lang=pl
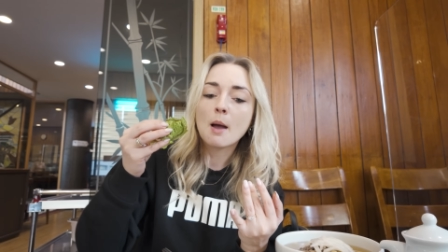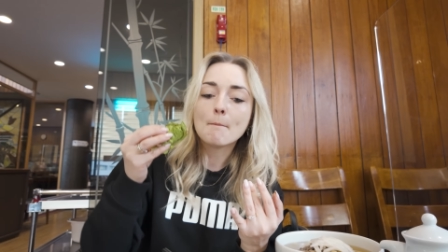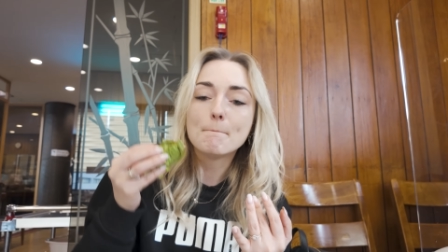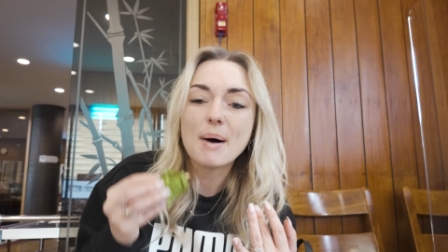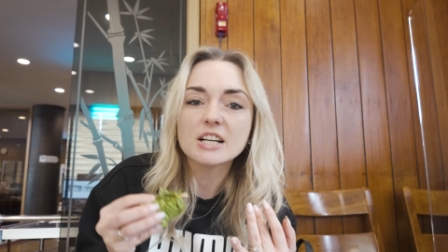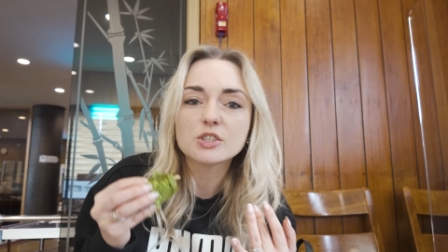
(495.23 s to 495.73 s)

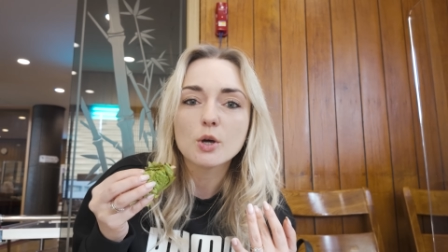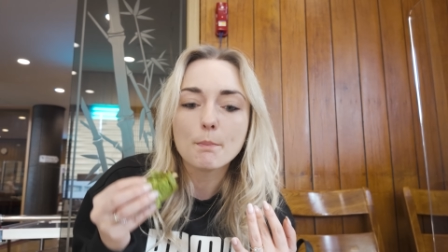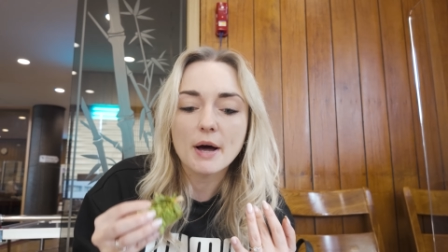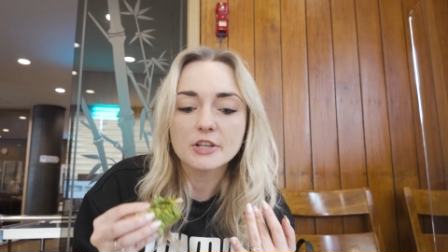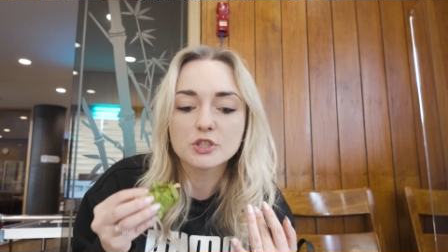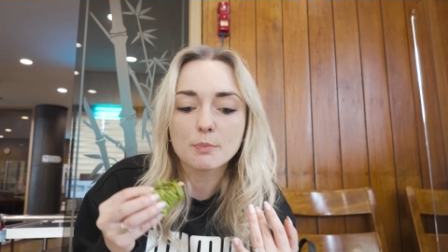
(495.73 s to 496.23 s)
Bardzo,
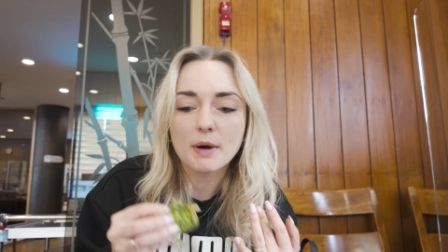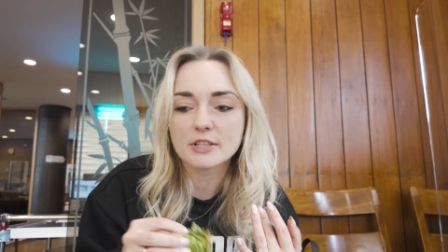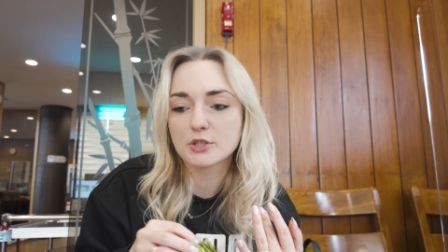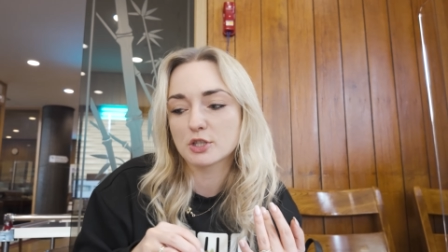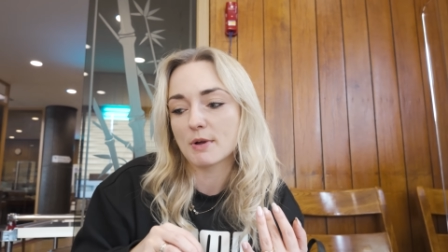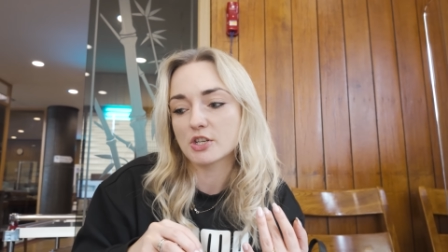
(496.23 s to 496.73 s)
bardzo,
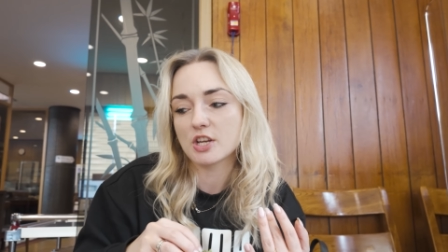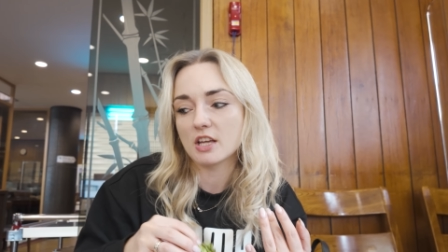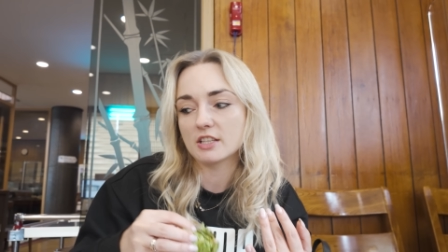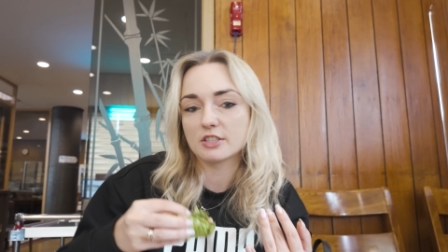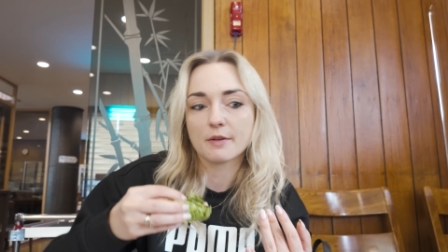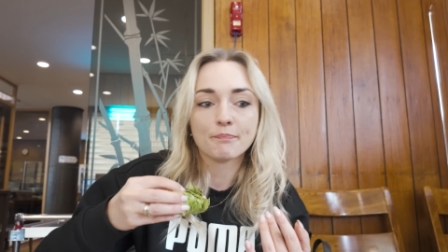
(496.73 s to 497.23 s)
bardzo smacznie
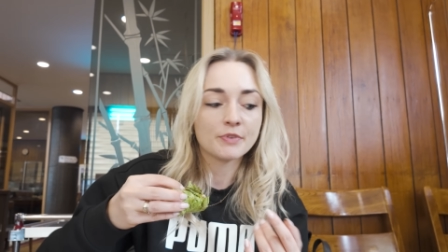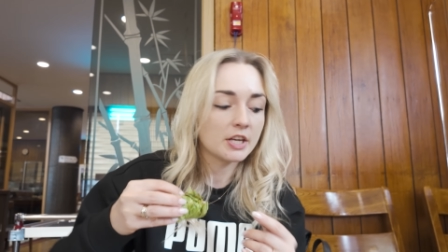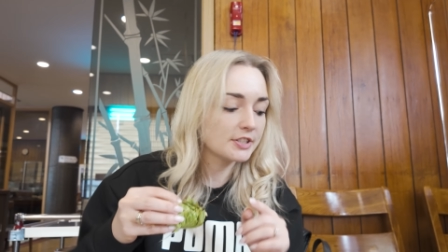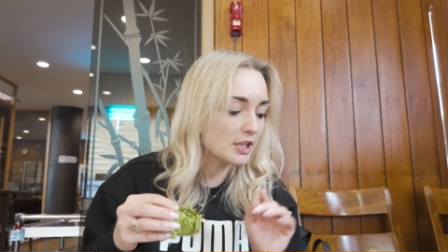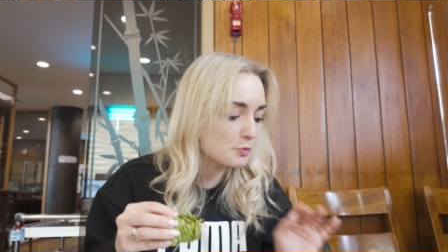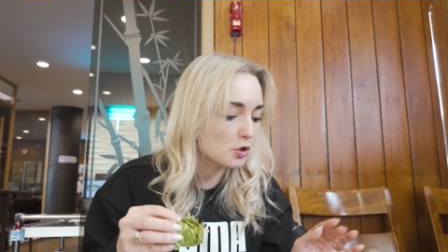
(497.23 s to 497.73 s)
jest.
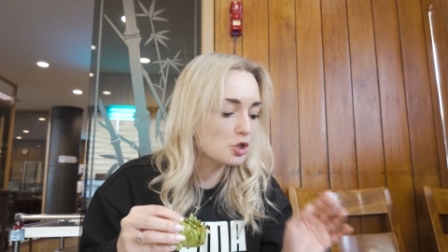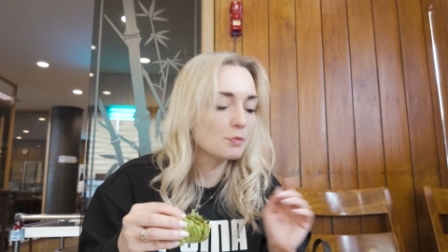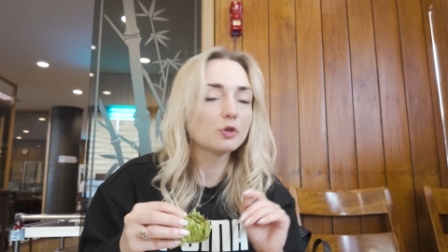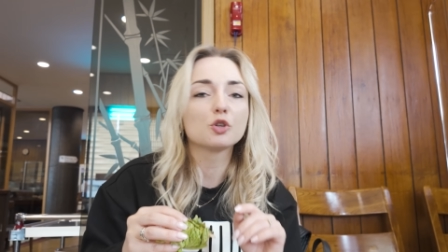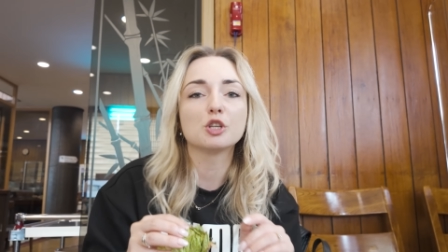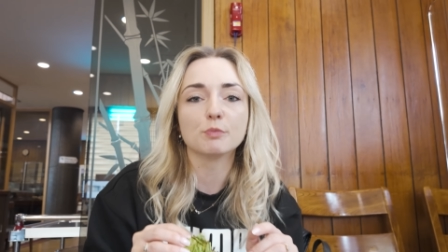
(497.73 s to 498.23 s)
Zaraz
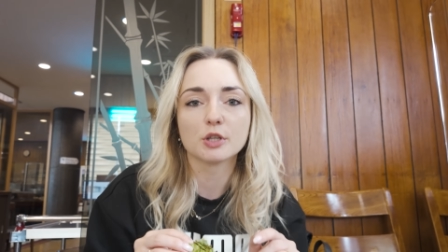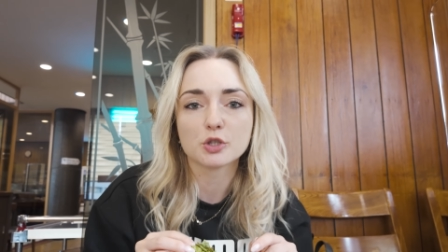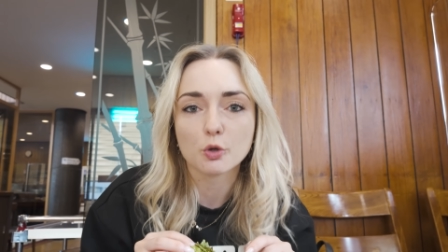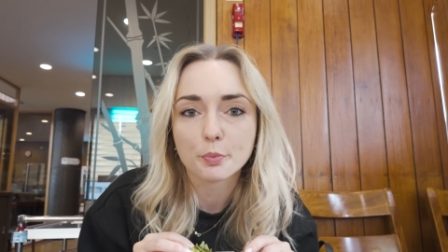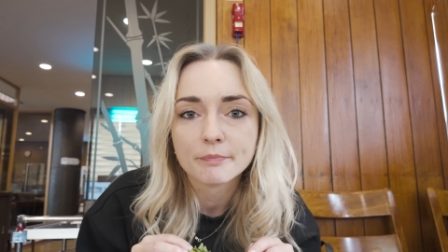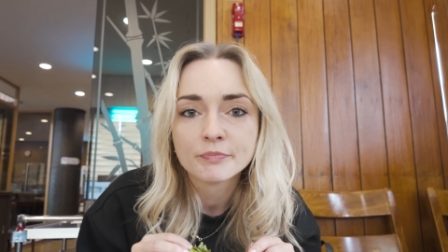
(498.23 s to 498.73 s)
przechodzimy do zimnej
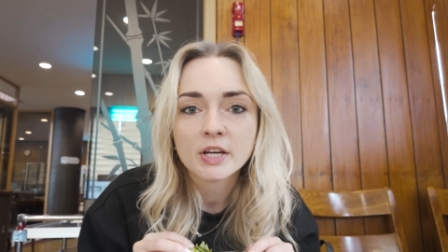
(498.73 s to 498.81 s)
zupy.